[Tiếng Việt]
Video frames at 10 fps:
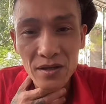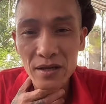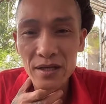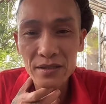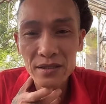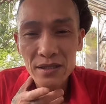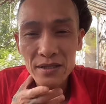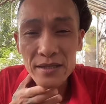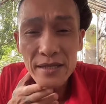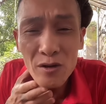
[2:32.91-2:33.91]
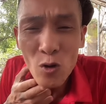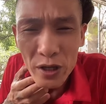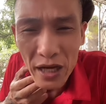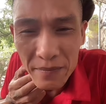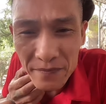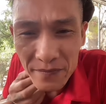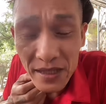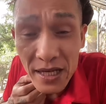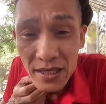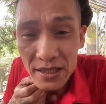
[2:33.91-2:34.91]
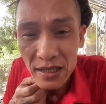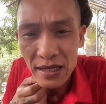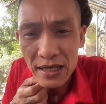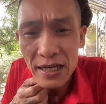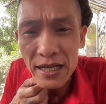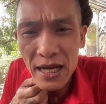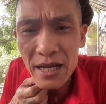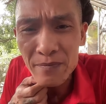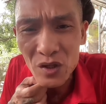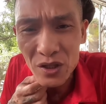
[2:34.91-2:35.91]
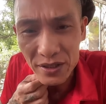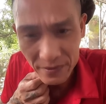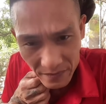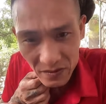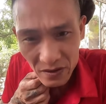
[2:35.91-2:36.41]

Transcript: đó tế điên khôn lắm điên chỉ là click lích lem thôi